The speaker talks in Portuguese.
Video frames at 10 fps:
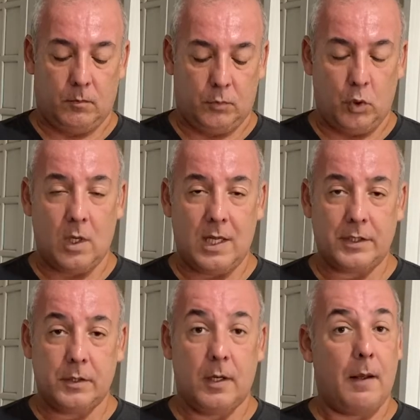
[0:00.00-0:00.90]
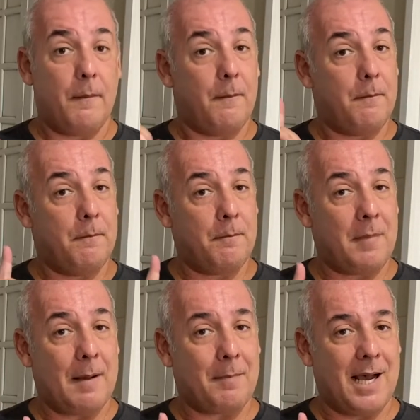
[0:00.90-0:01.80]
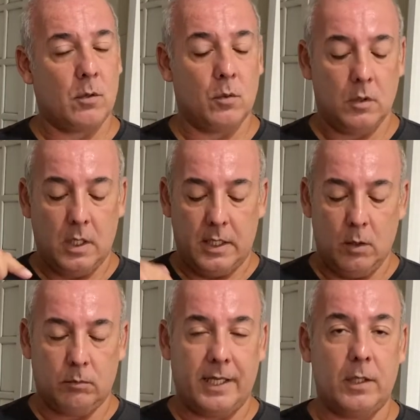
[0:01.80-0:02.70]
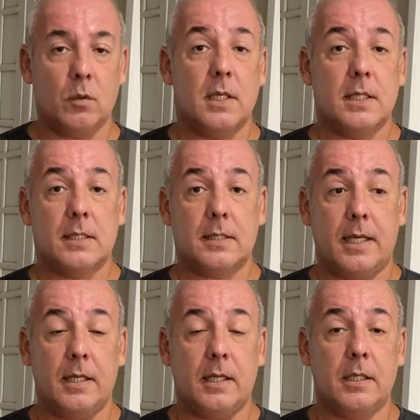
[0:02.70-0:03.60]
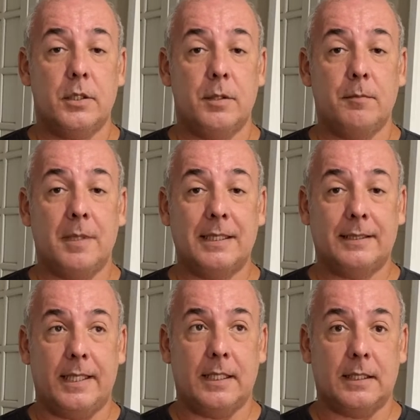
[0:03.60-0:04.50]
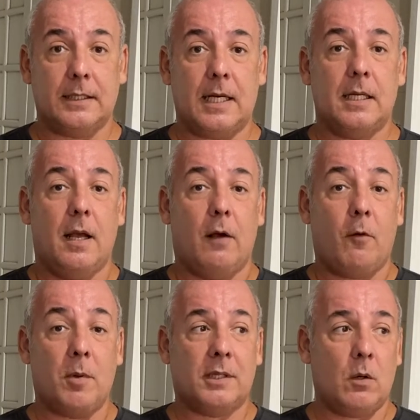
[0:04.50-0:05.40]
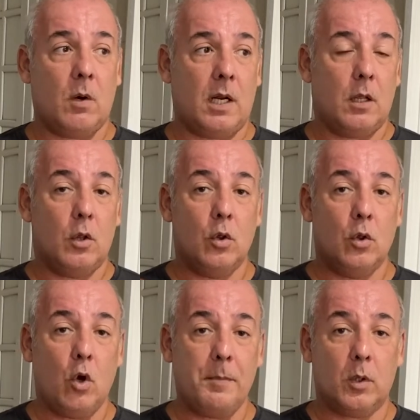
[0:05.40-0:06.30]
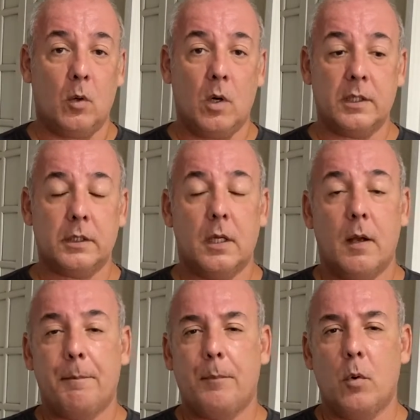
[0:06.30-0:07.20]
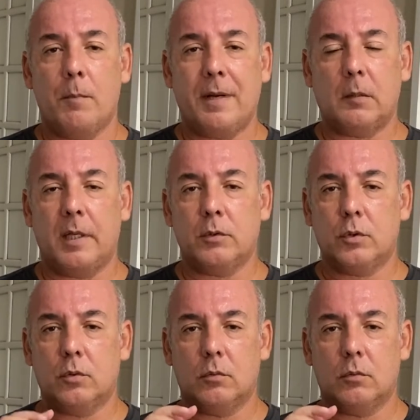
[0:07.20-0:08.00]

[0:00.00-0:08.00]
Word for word: chocolate amargo e eu tenho 100 de manteiga, tá? Vou botar agora no micro-ondas por mais ou menos